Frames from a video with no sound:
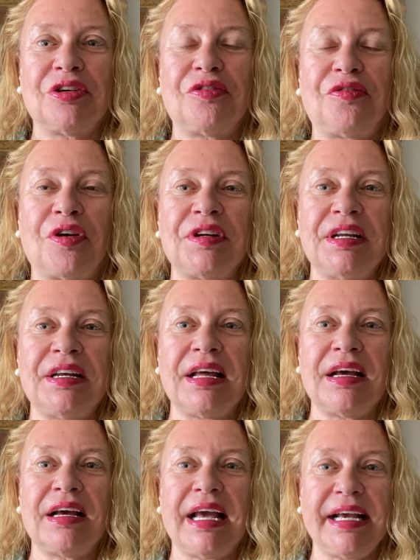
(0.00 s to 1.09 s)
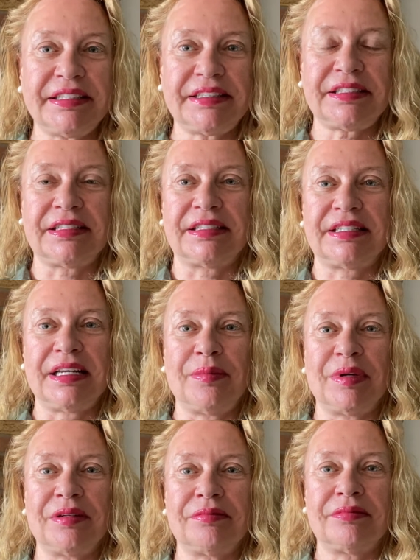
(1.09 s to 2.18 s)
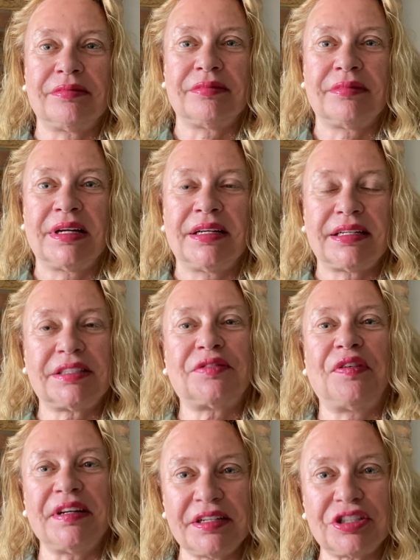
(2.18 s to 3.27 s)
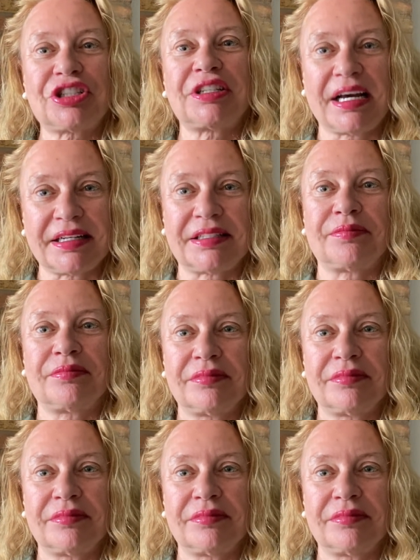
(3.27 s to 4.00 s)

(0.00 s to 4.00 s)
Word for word: von den echten Themen, das findet statt